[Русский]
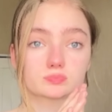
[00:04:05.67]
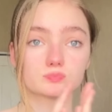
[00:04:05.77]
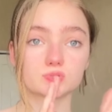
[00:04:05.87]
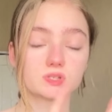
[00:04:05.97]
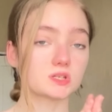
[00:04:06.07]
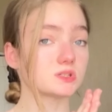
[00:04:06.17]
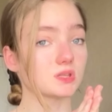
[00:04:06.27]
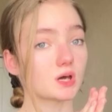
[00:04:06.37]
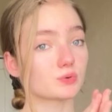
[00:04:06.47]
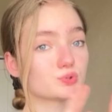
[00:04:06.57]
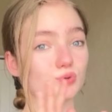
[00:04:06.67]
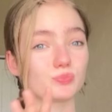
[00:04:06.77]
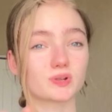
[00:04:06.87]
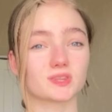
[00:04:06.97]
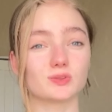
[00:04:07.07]
Здесь так все
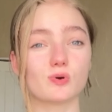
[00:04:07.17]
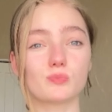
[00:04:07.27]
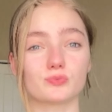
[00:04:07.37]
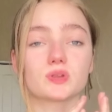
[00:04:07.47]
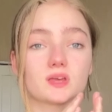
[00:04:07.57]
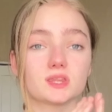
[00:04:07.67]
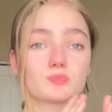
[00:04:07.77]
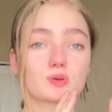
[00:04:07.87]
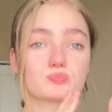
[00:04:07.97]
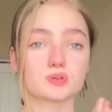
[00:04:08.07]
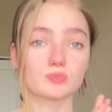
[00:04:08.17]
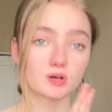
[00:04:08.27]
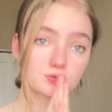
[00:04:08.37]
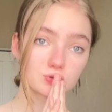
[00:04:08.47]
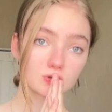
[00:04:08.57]
по-родному. При этом я
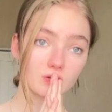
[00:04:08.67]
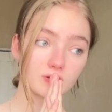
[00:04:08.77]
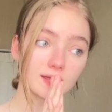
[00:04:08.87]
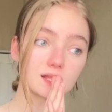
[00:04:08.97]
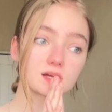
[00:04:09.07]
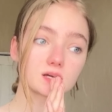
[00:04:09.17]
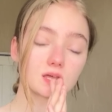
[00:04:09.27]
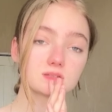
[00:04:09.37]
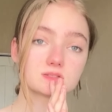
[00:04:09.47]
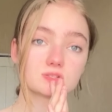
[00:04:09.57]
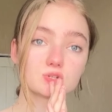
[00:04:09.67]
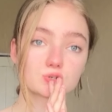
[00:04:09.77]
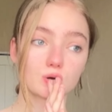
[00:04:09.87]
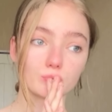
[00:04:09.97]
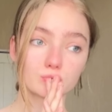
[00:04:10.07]
понимаю, что я вряд ли когда-то здесь
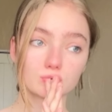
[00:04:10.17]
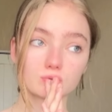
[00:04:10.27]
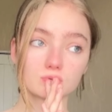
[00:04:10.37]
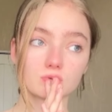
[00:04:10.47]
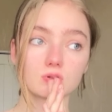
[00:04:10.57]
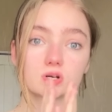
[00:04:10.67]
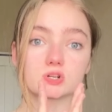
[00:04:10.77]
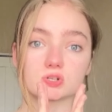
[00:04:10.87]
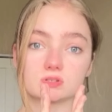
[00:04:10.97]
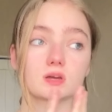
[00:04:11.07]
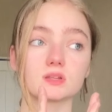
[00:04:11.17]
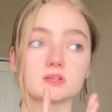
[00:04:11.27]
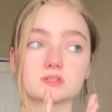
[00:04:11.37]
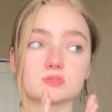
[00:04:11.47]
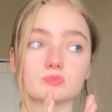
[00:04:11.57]
еще буду долго жить. Никогда
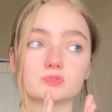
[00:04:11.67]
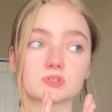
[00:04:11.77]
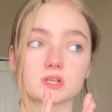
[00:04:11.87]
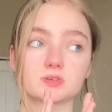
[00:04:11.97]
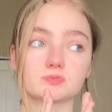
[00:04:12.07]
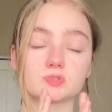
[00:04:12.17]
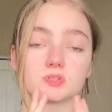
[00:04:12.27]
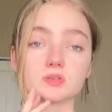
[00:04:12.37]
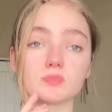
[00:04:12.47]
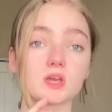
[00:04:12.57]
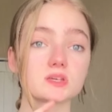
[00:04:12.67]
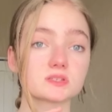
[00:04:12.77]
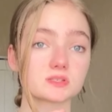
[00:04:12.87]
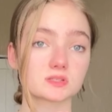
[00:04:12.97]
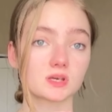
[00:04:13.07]
здесь не буду, скорее всего, жить не
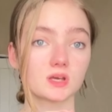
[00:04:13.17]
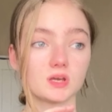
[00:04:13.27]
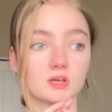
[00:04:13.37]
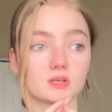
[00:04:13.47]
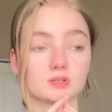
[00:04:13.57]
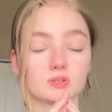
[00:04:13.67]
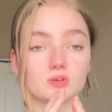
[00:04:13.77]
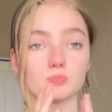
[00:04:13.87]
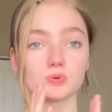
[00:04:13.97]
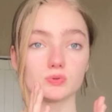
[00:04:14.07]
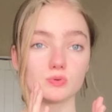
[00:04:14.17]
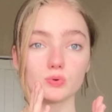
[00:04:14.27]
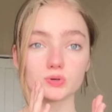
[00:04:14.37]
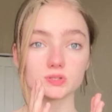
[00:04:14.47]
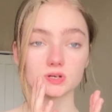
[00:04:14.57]
месяц, не
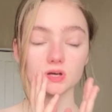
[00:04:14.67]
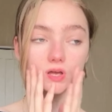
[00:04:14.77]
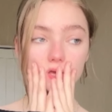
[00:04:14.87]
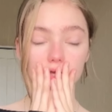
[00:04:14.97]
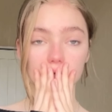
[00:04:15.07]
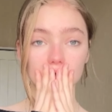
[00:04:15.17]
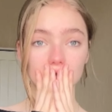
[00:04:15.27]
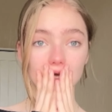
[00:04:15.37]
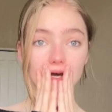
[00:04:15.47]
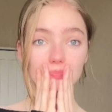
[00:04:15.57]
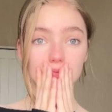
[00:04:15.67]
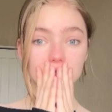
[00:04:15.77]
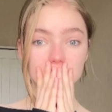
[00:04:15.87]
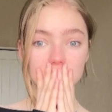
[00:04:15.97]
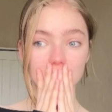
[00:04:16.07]
полгода. Это так
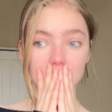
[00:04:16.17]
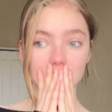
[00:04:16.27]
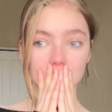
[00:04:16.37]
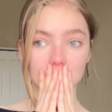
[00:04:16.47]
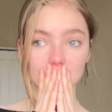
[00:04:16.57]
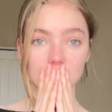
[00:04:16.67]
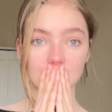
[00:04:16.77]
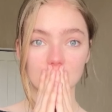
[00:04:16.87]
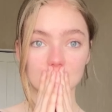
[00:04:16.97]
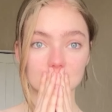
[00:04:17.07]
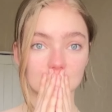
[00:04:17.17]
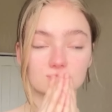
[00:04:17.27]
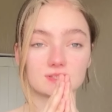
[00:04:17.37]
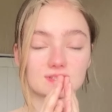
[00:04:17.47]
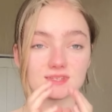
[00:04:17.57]
печально, ребят. Вот
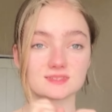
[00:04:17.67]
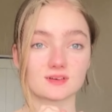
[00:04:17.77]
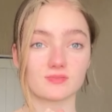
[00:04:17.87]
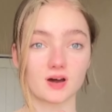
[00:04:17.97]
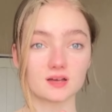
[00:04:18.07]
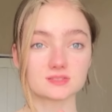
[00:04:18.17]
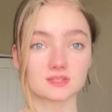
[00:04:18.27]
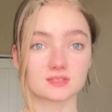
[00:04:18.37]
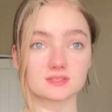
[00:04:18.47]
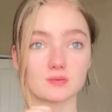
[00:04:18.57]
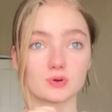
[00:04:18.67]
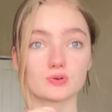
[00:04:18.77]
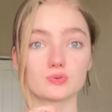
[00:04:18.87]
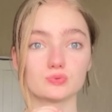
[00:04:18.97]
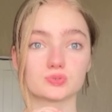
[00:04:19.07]
это осознавать, это самое
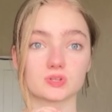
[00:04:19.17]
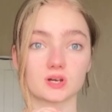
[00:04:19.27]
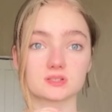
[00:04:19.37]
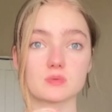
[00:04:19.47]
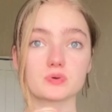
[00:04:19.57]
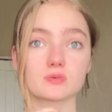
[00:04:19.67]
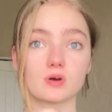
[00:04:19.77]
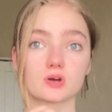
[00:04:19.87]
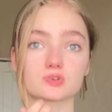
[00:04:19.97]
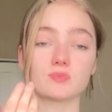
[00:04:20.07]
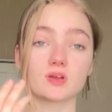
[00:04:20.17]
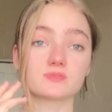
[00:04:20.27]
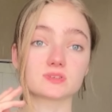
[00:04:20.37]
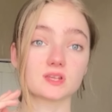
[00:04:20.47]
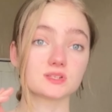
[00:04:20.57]
грустное. Хотя я понимаю, что меня
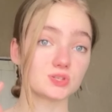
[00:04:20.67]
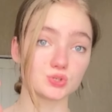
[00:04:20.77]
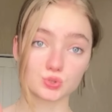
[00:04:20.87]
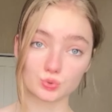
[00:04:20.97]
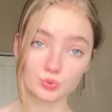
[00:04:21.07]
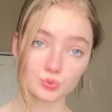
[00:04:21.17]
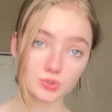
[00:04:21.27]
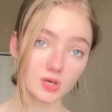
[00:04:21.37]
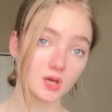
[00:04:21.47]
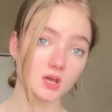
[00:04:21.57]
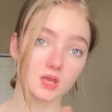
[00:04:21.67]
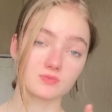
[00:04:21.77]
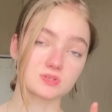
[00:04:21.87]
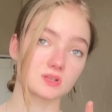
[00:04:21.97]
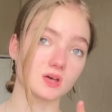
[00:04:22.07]
всегда здесь ждут, я
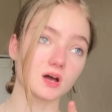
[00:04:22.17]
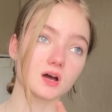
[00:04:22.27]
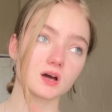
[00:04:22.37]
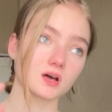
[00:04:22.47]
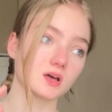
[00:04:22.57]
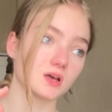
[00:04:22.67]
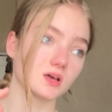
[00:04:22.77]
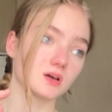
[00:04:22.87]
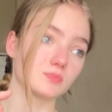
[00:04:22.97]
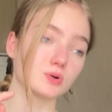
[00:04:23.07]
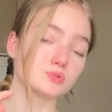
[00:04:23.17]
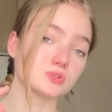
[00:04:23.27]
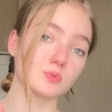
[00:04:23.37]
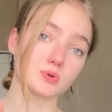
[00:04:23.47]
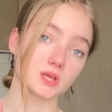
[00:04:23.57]
всегда могу
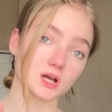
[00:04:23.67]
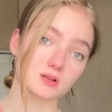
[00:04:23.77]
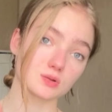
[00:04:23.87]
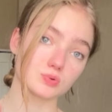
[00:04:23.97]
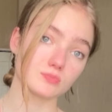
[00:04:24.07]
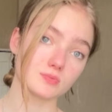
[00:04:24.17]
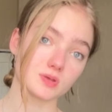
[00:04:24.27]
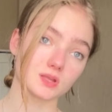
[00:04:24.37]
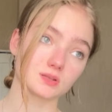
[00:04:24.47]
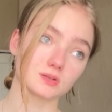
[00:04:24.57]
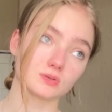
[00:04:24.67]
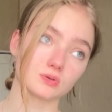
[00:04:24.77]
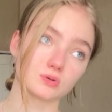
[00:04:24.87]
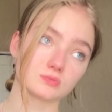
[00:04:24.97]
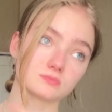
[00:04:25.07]
сюда приехать в любой момент,
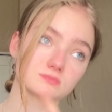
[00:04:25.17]
но